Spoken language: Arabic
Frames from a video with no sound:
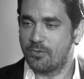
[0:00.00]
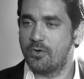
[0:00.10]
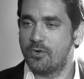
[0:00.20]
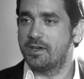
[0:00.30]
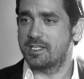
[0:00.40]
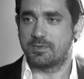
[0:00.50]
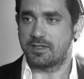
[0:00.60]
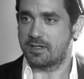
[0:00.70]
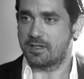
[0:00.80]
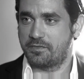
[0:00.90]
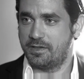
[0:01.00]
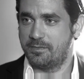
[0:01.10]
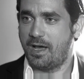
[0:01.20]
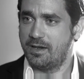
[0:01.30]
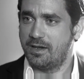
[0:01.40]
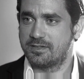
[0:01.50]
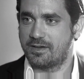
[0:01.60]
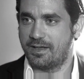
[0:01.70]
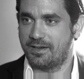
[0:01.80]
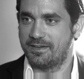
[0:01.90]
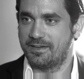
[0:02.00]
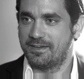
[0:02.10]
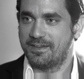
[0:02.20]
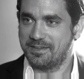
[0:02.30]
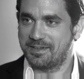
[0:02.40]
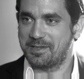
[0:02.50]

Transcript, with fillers: وكل الناس بتثق فيه محل ثقه يعني انت